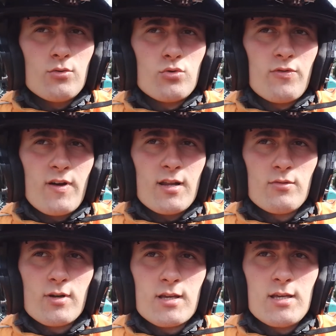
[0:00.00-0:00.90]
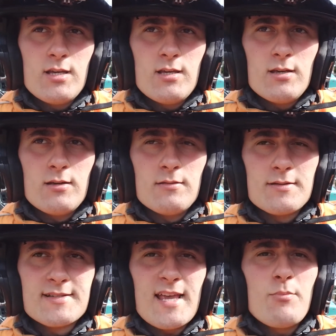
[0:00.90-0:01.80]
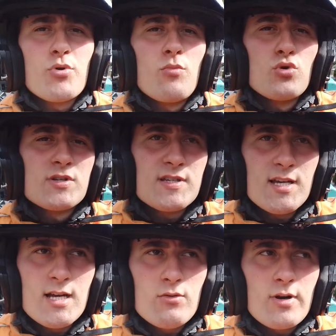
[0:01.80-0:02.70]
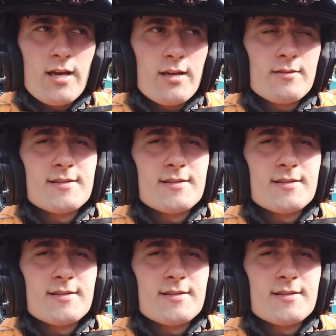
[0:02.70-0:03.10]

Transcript: eu estou falando aqui sem promoção, né?